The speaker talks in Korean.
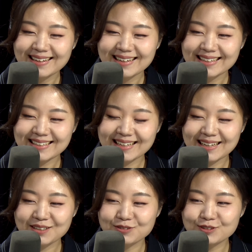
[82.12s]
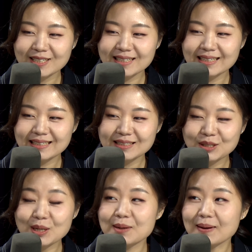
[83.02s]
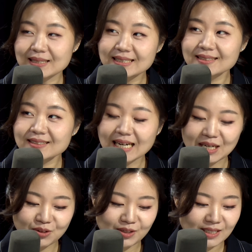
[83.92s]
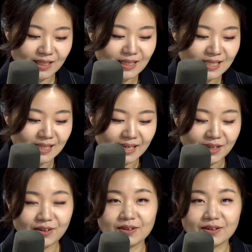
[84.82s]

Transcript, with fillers: 네. 이게 우리 되게 많이 쓰는 단어이긴 하잖아요.